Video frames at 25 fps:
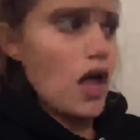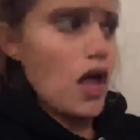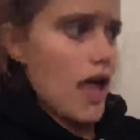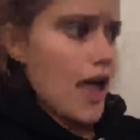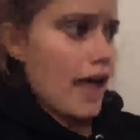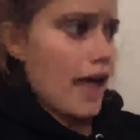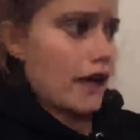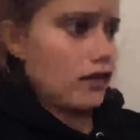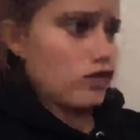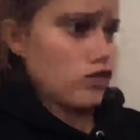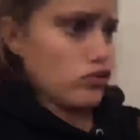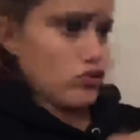
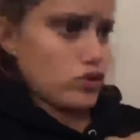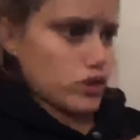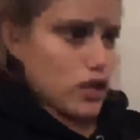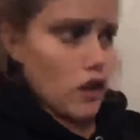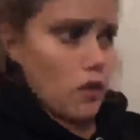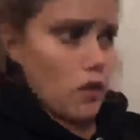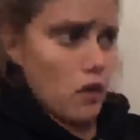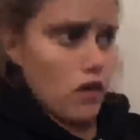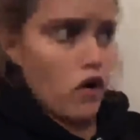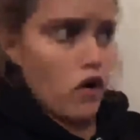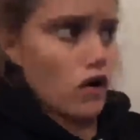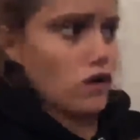è giusto che
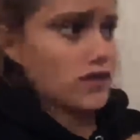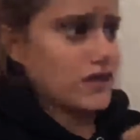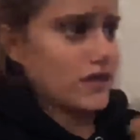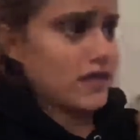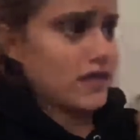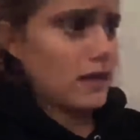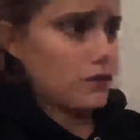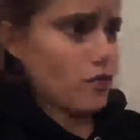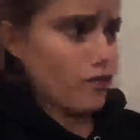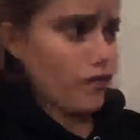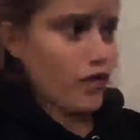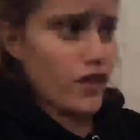qualcosa
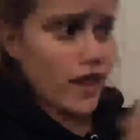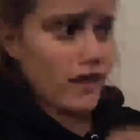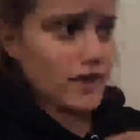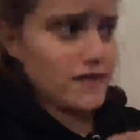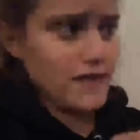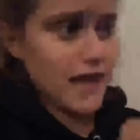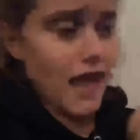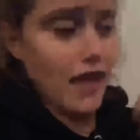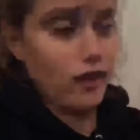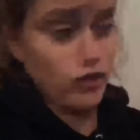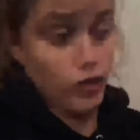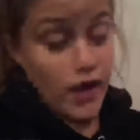del mio
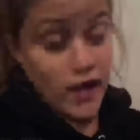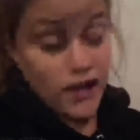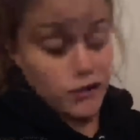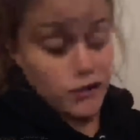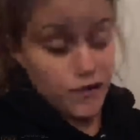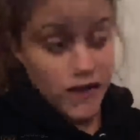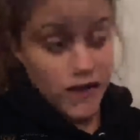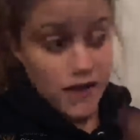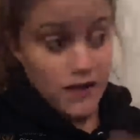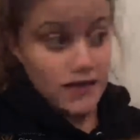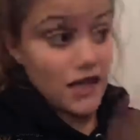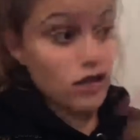fidanzato, ex
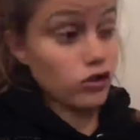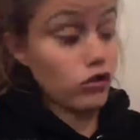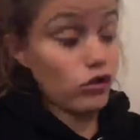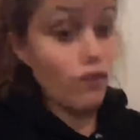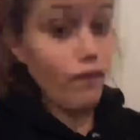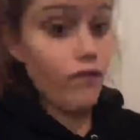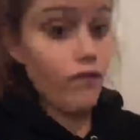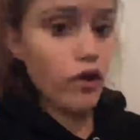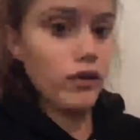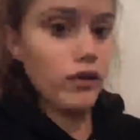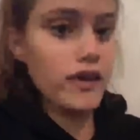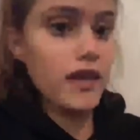fidanzato non
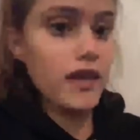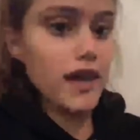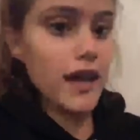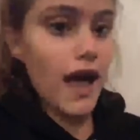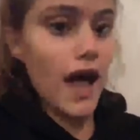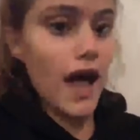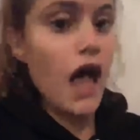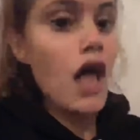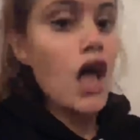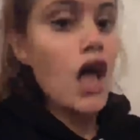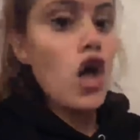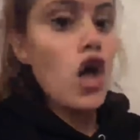ve lo dica,